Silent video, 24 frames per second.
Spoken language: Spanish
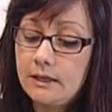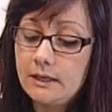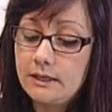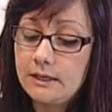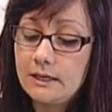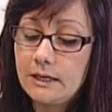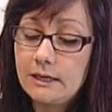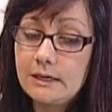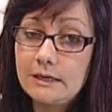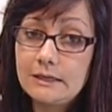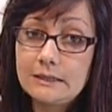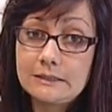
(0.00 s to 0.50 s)

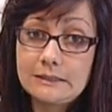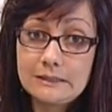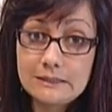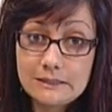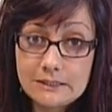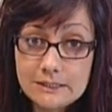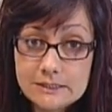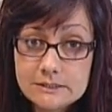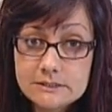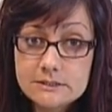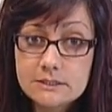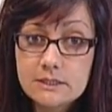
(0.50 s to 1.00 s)
Irá la
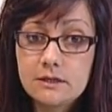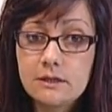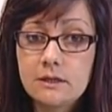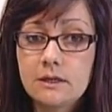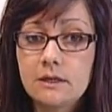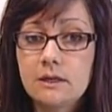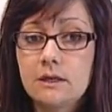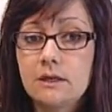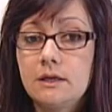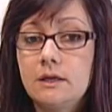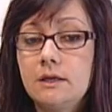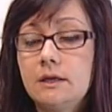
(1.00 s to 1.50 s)

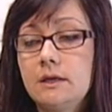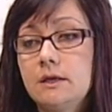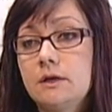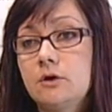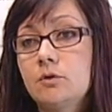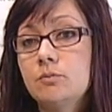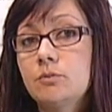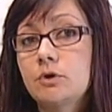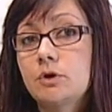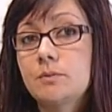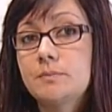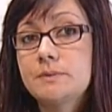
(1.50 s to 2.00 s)
alcaldesa, eh,
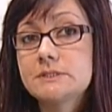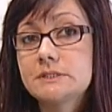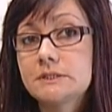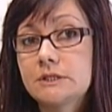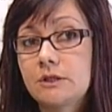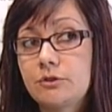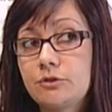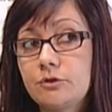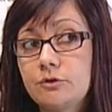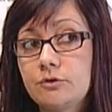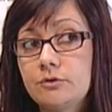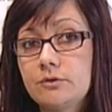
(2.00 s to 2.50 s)
como
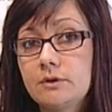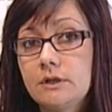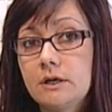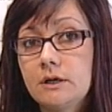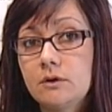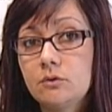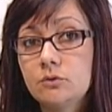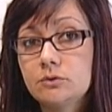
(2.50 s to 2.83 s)
representación de la